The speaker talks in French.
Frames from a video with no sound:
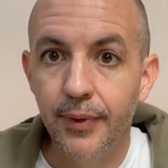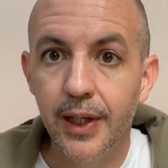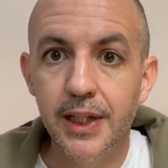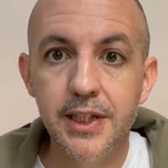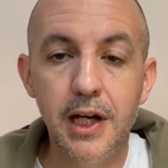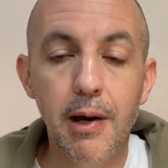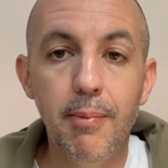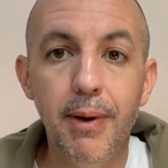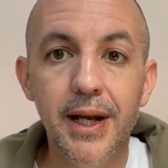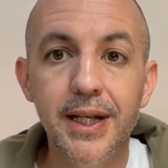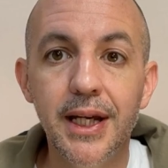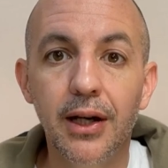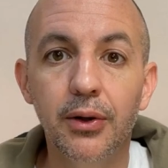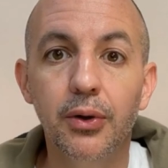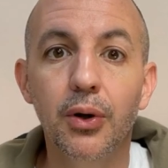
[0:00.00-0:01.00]
ça ne va pas
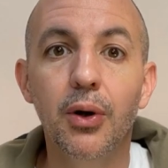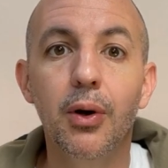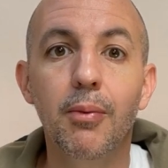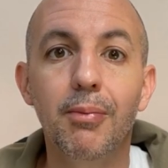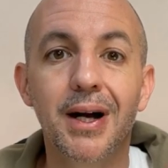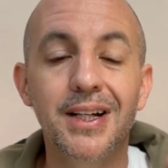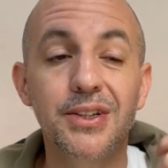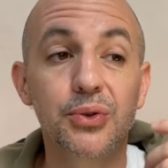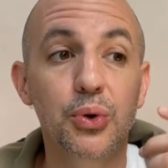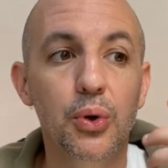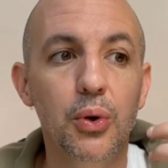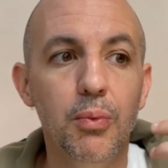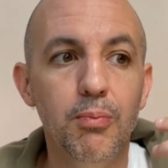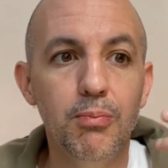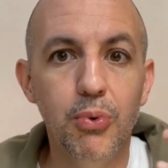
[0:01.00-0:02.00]
dire que parce que
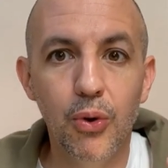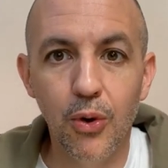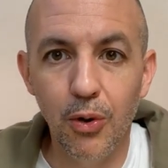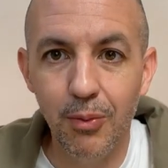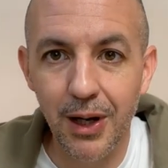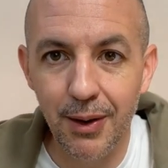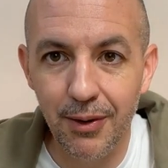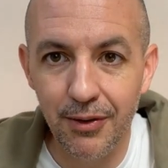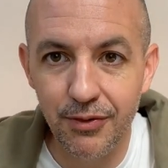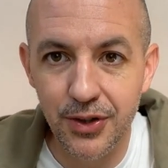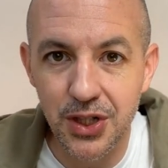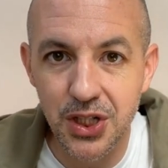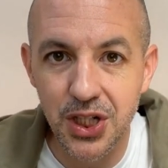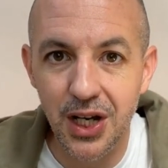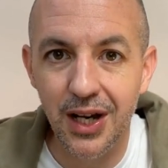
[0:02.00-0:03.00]
le problème
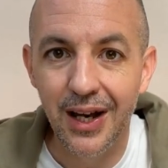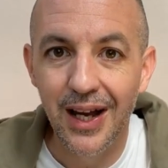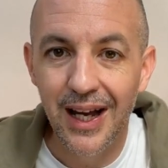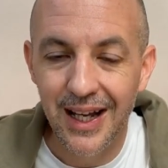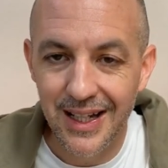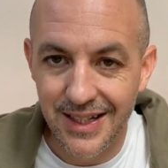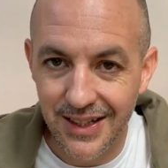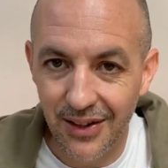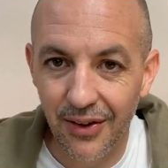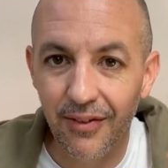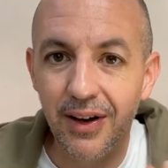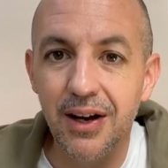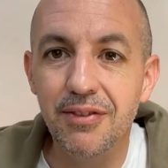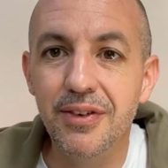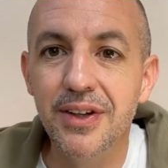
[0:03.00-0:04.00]
affiché, et ça on
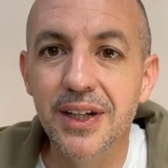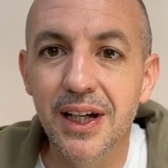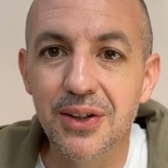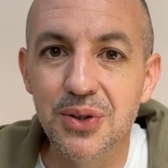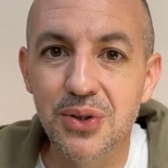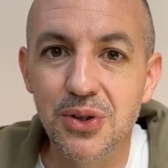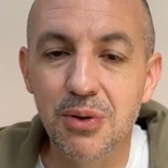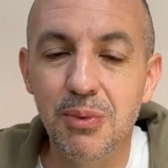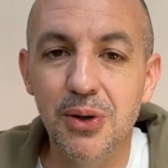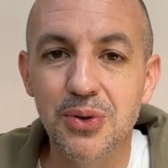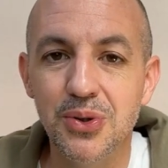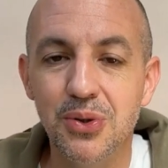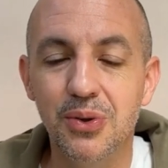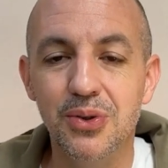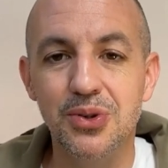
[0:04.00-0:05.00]
va en venir justement au
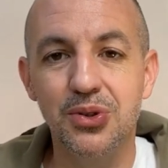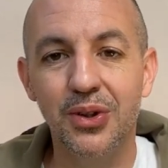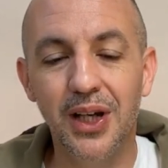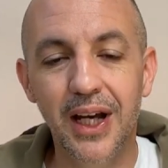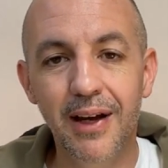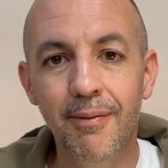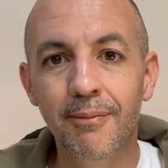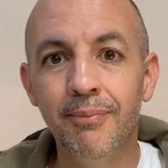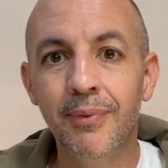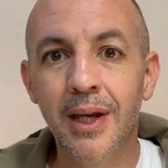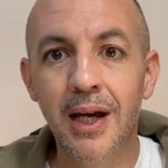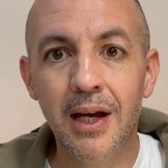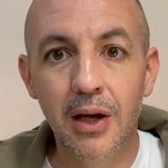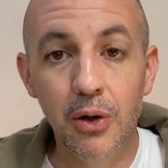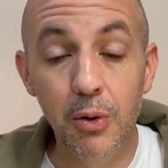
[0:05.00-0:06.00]
second secret,
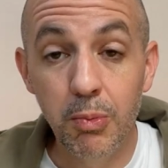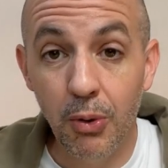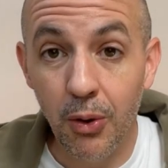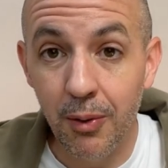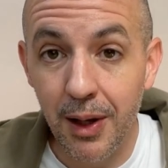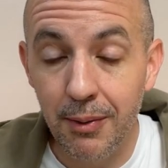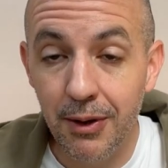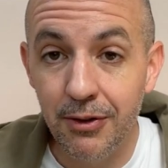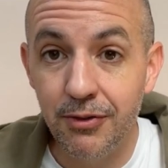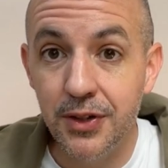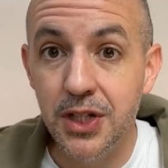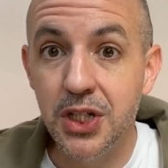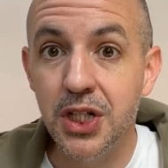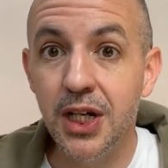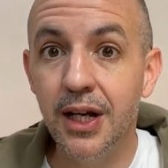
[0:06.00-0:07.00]
le problème
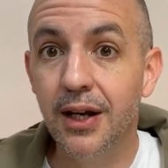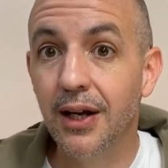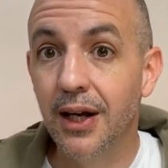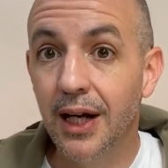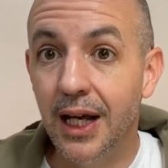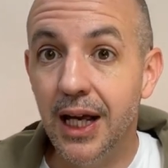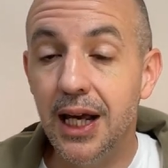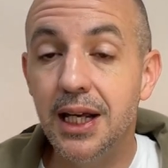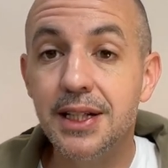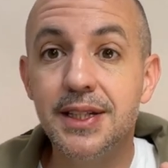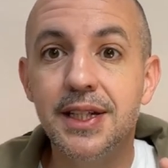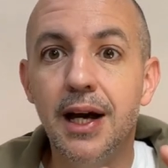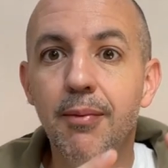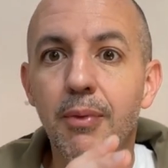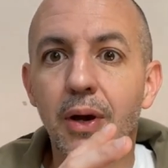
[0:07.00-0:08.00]
affiché
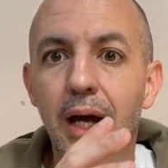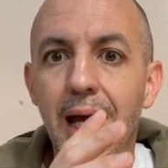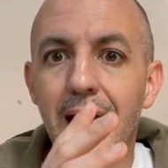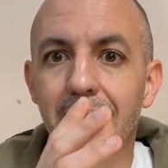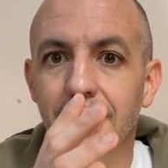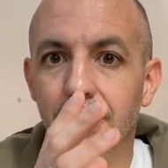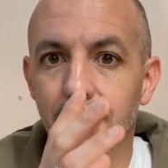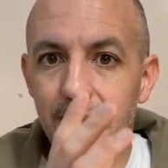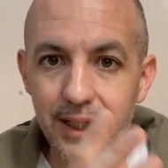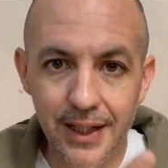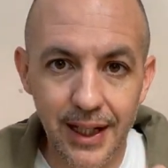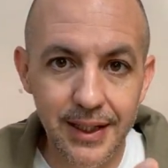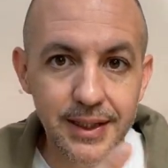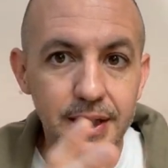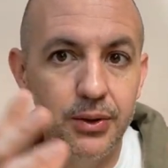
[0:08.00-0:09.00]
semble être
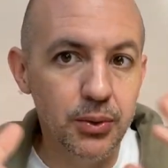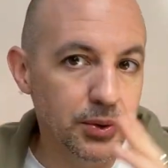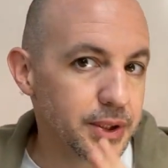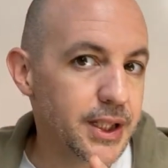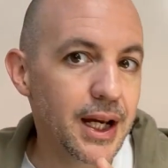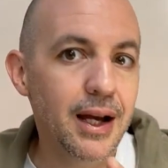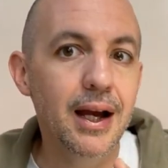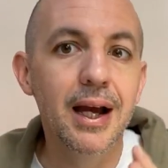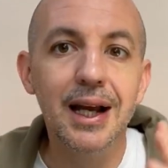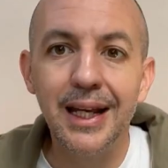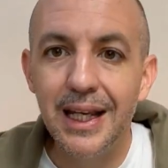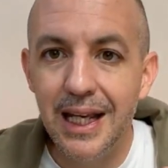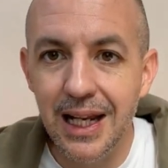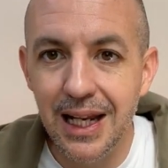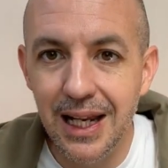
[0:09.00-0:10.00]
identique au tien,
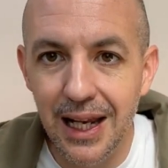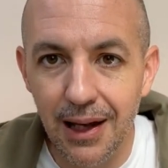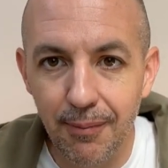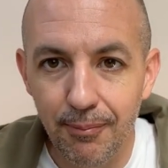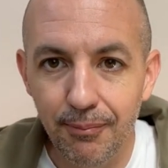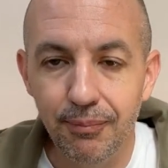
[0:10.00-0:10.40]
qu'il l'est.